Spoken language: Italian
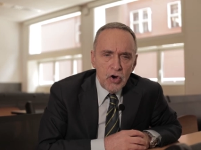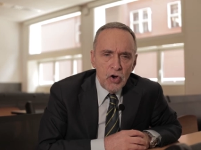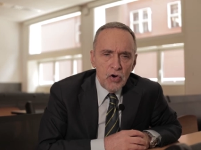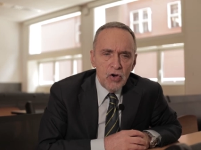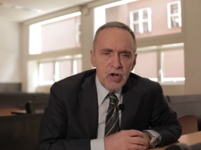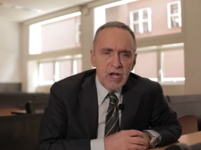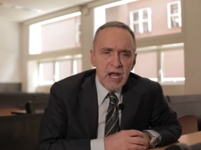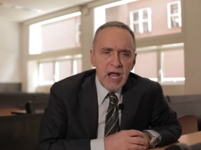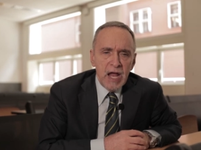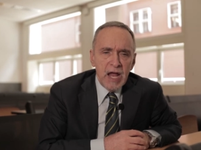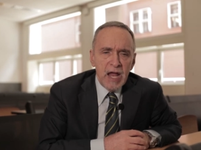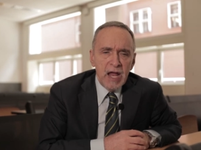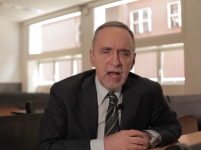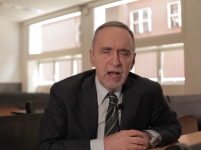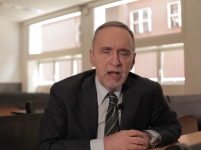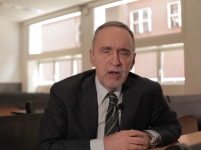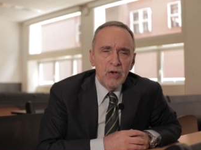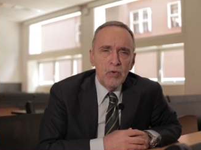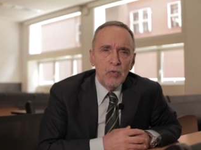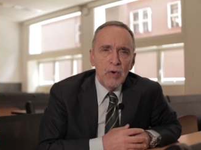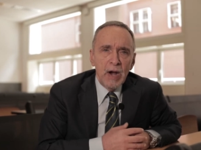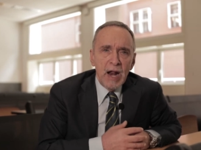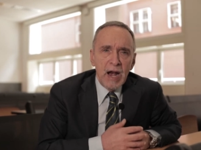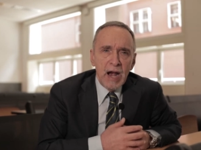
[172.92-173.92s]
nonché
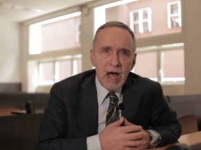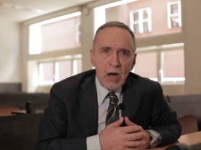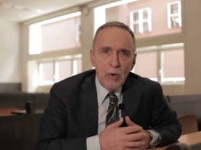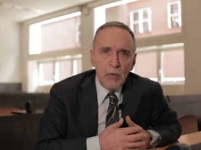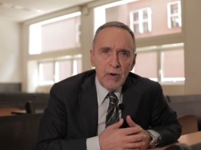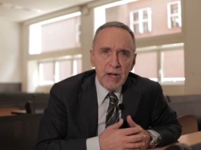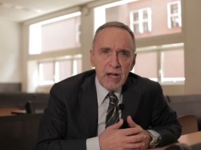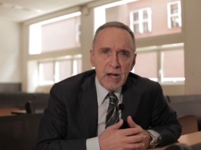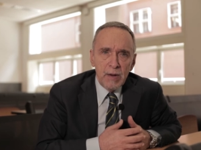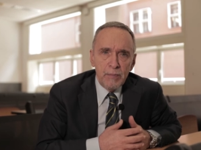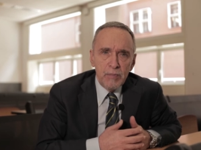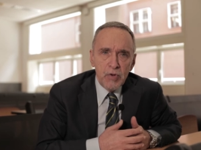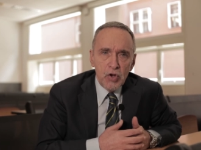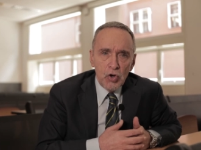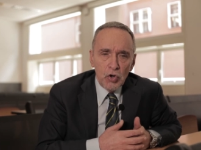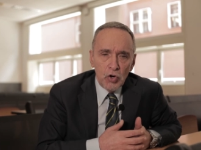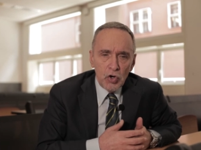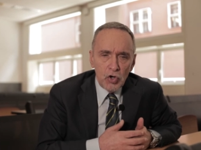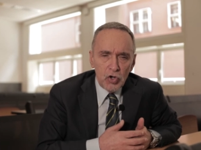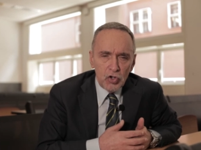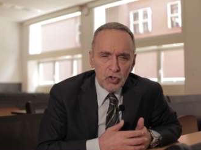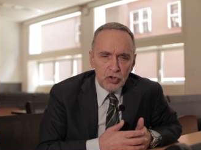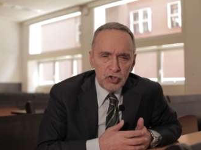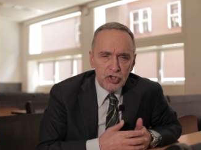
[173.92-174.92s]
in una laurea
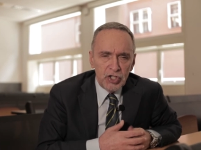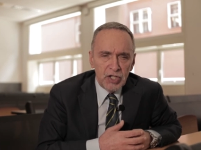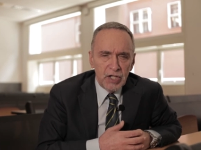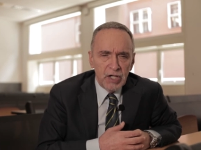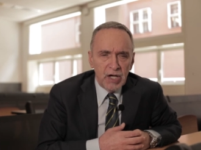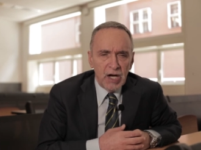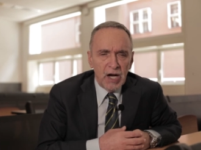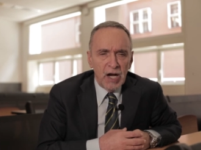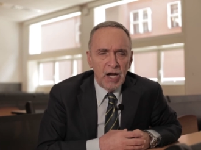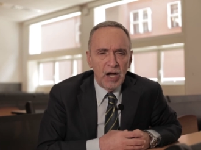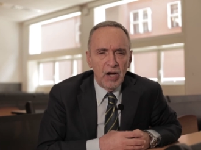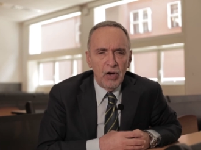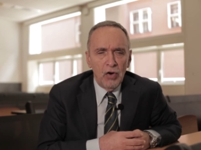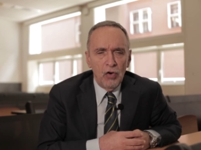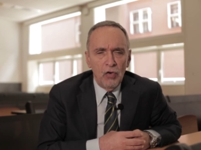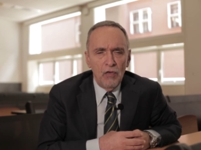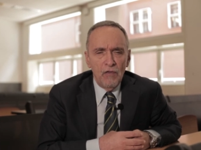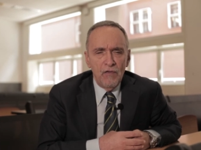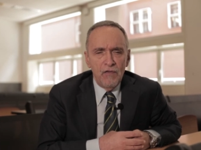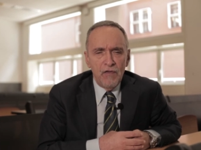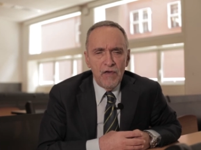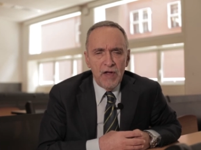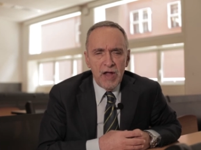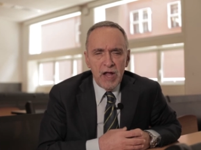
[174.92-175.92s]
biologica,
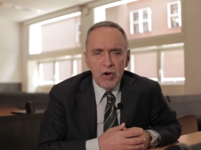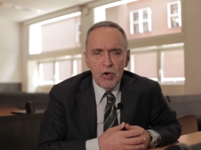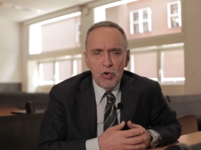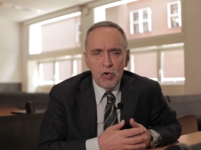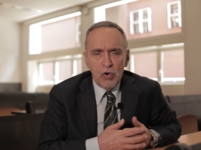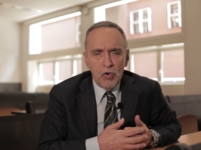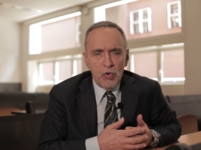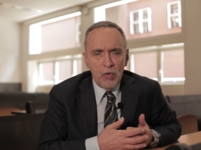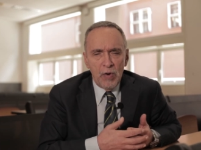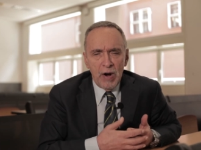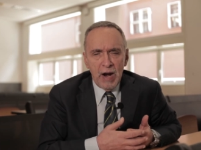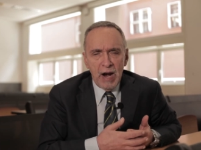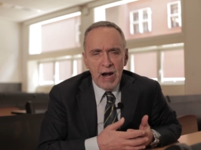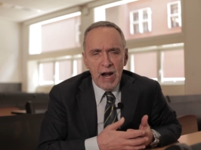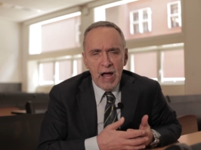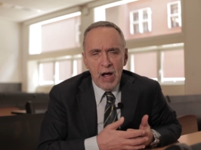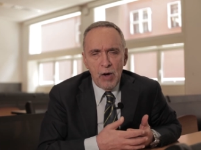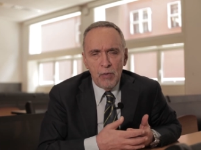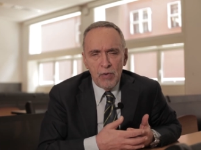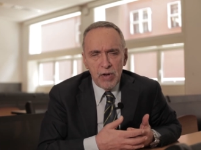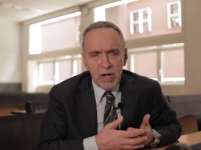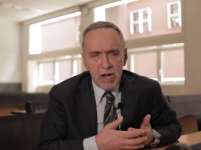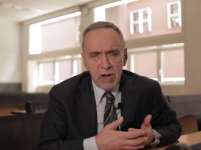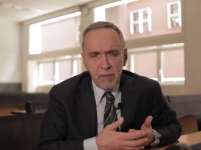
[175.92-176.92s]
ovvero con una
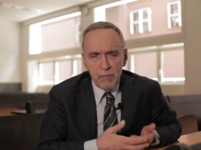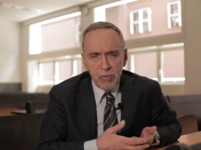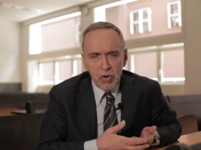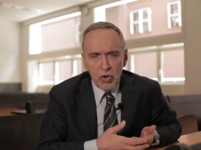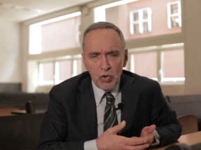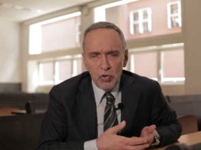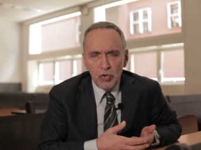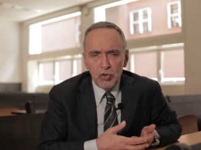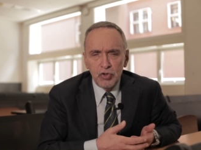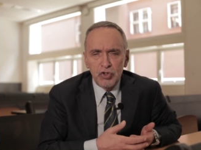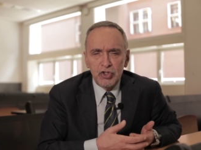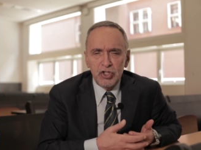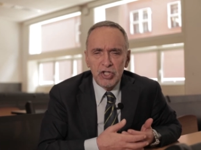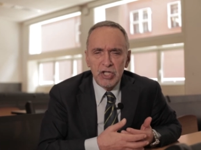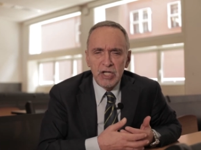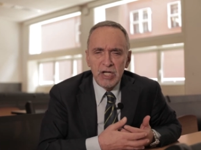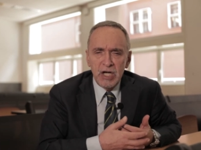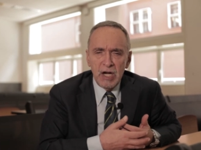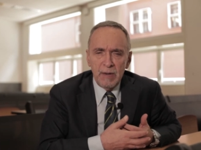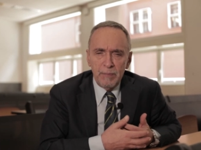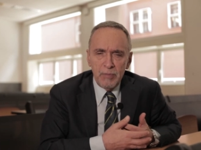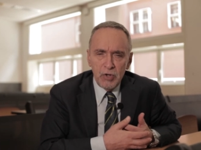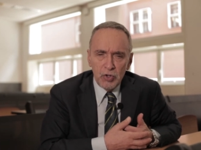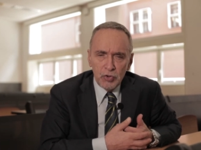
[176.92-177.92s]
laurea in
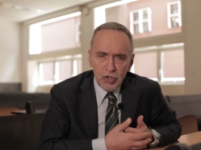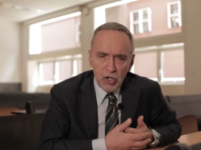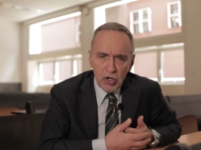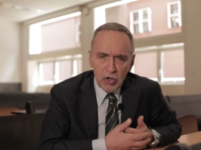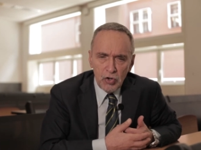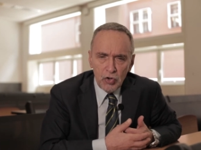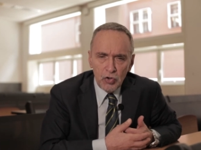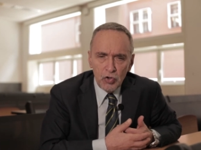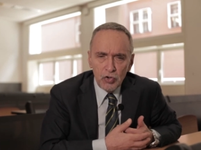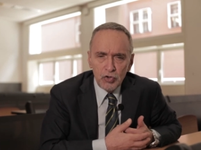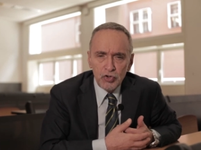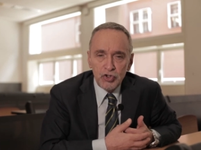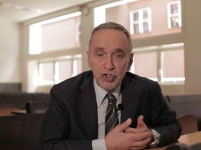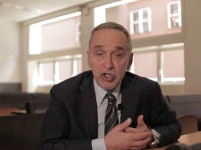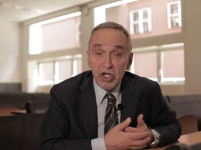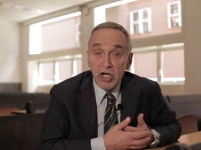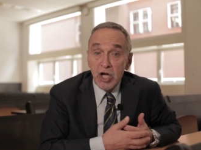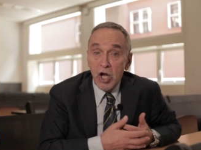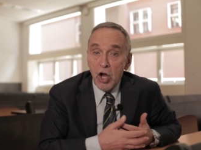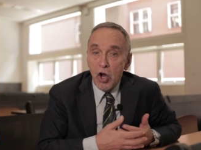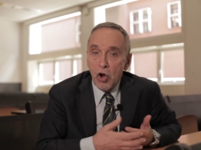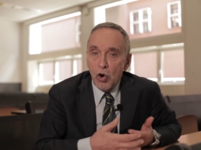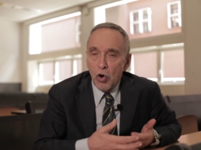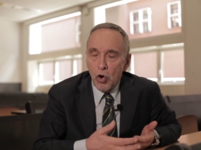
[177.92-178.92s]
biologia,
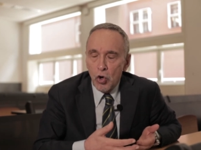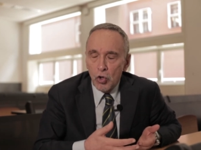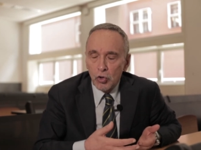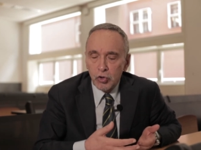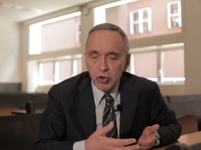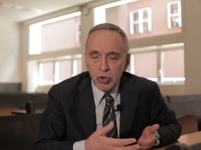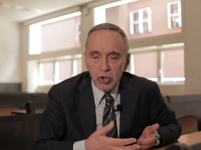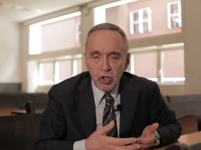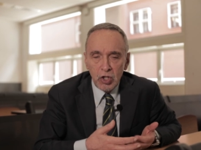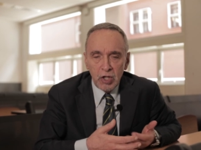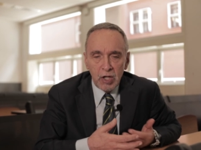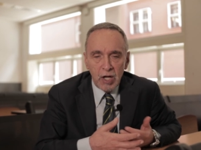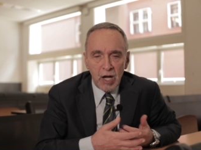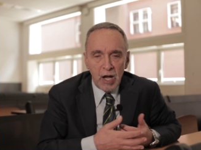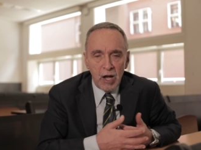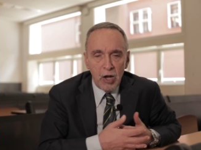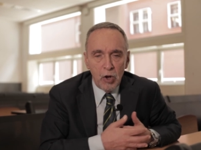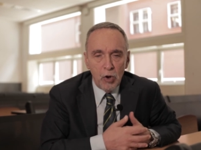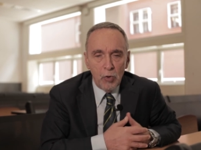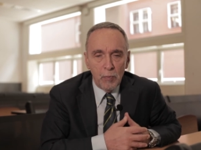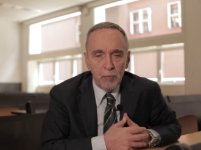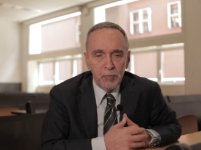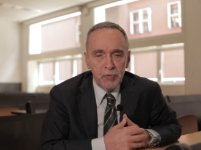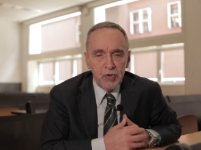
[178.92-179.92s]
biotecnologie, ottica
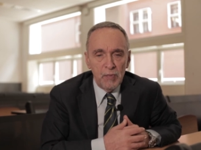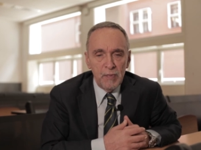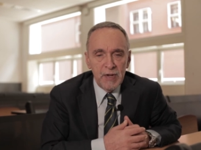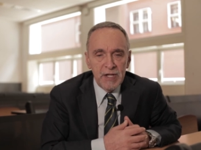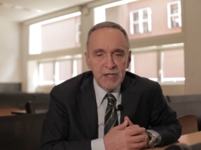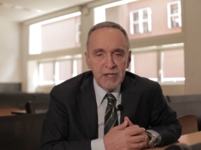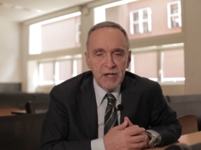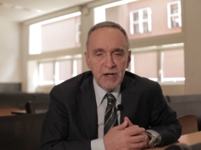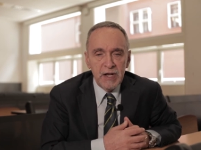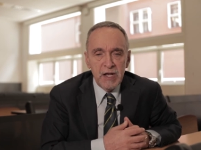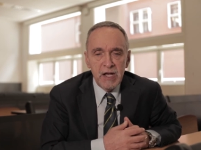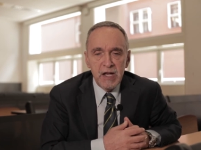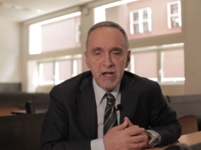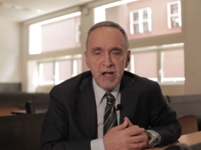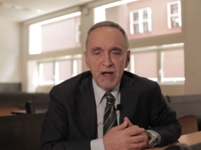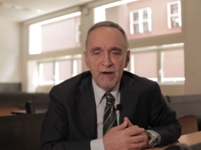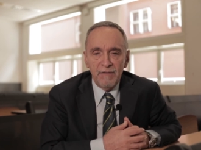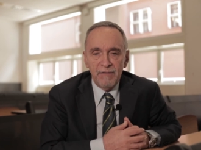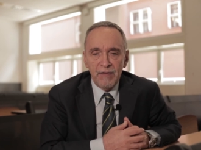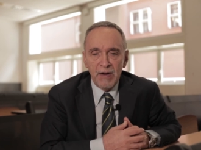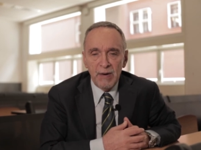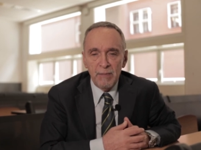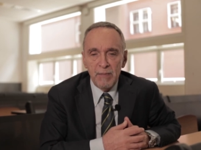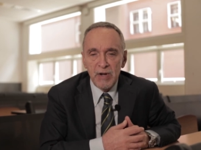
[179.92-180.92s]
e
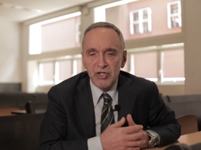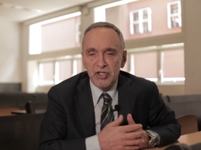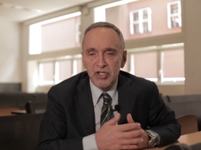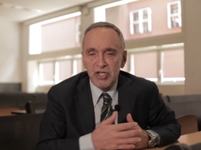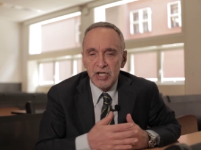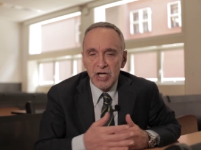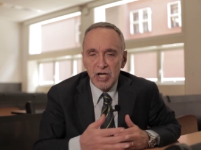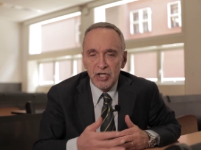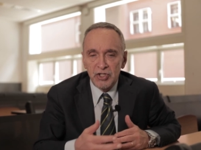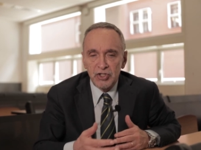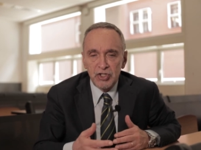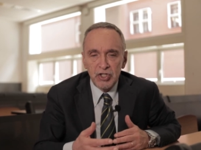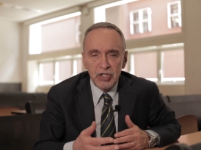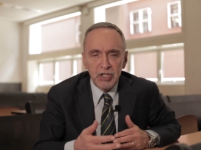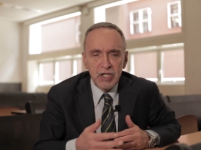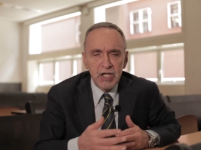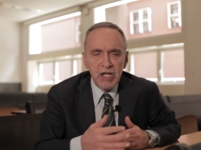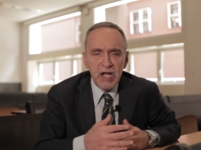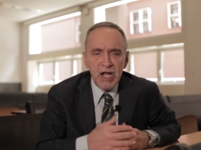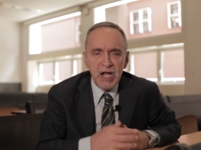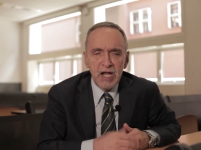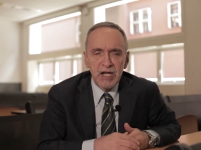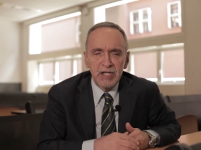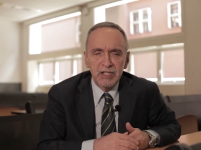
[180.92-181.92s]
optometria, farmacia e
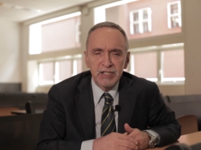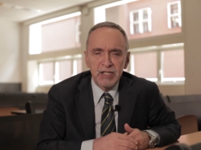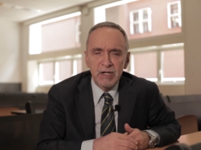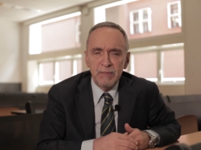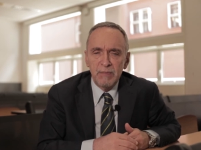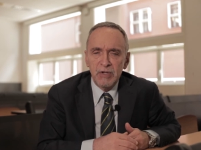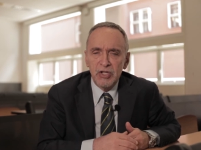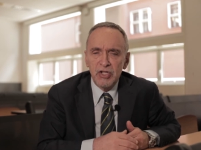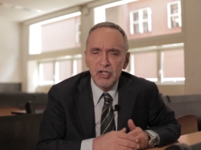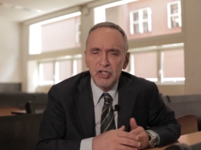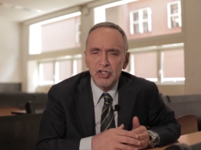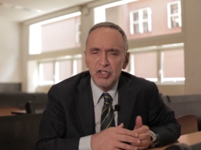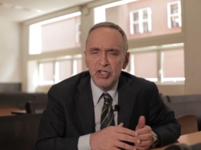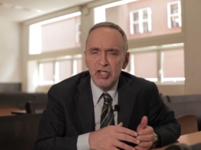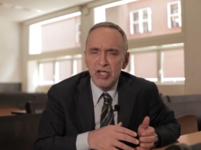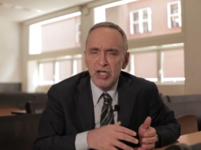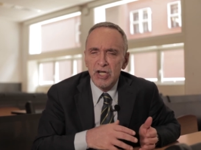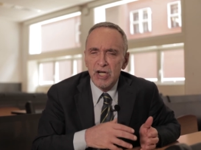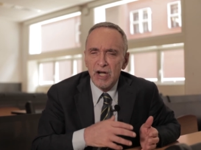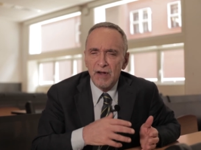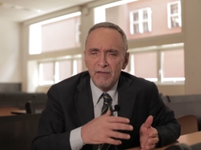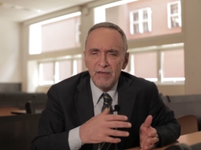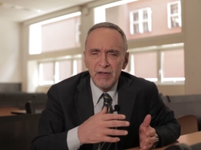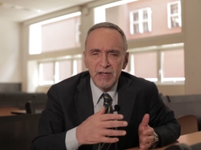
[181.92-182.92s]
CTS,
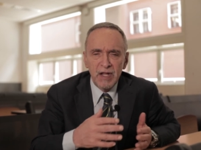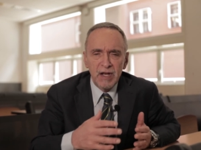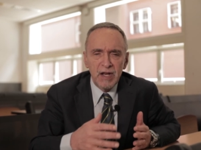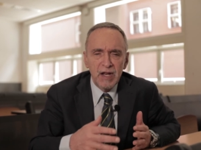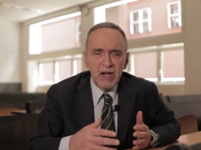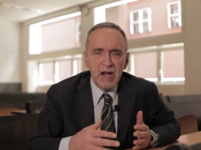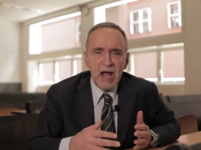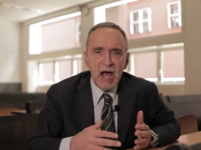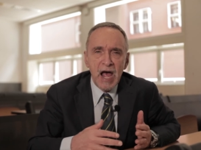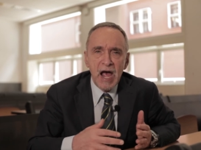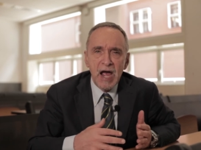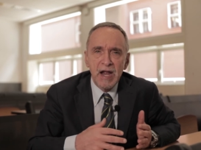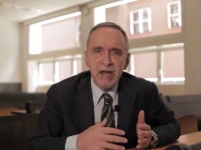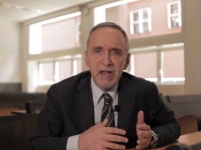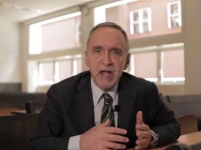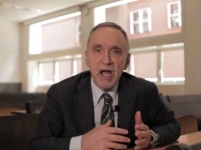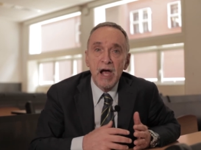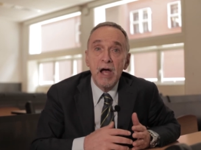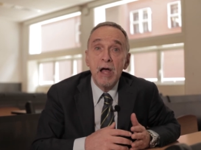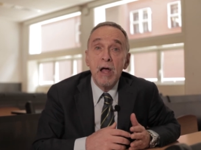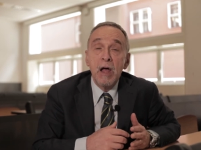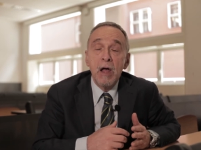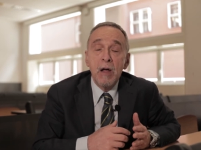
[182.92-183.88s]
medicina, veterinaria,